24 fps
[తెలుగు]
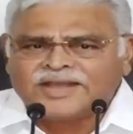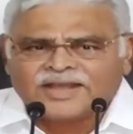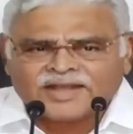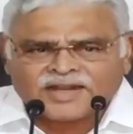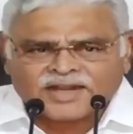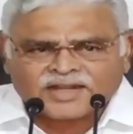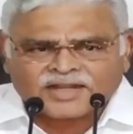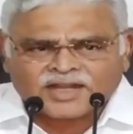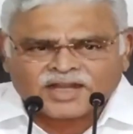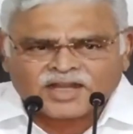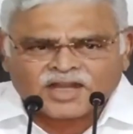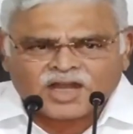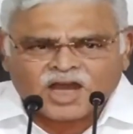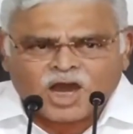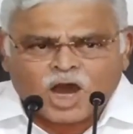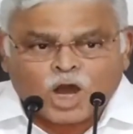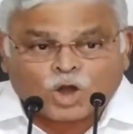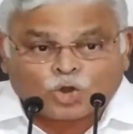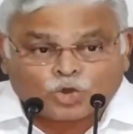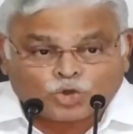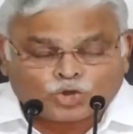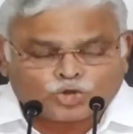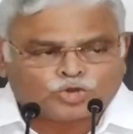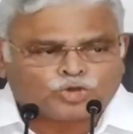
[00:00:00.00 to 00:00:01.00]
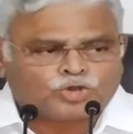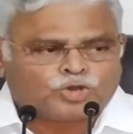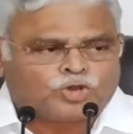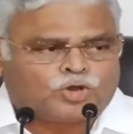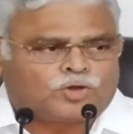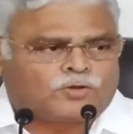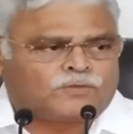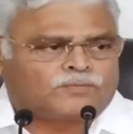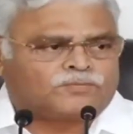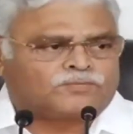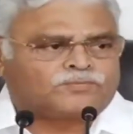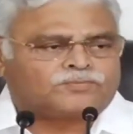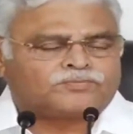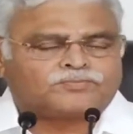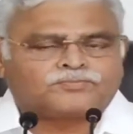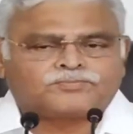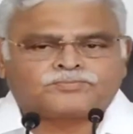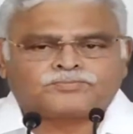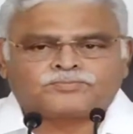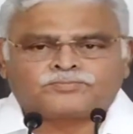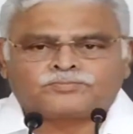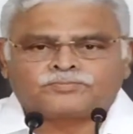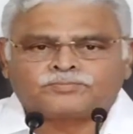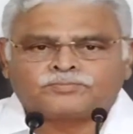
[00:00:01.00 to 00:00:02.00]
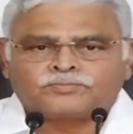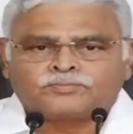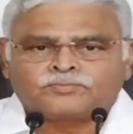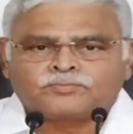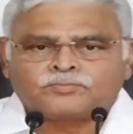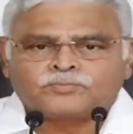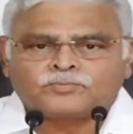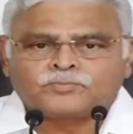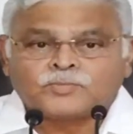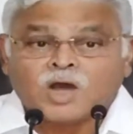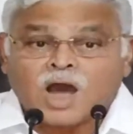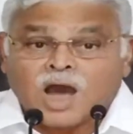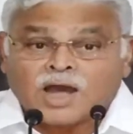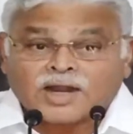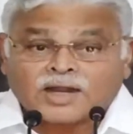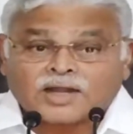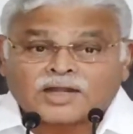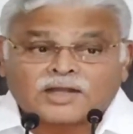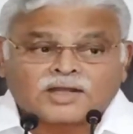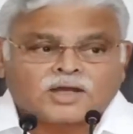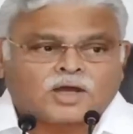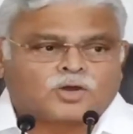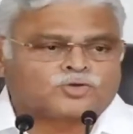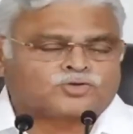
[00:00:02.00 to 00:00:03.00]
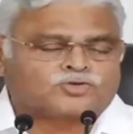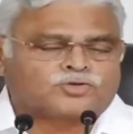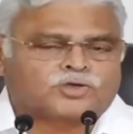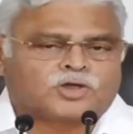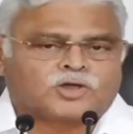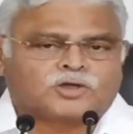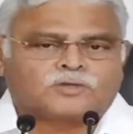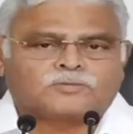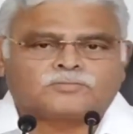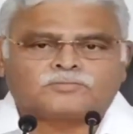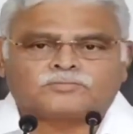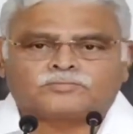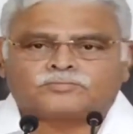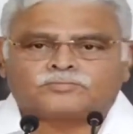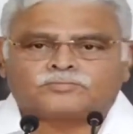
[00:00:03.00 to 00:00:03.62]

ఏ రకంగా అరుస్తుందో ఆ రకంగా అరుస్తున్నాడు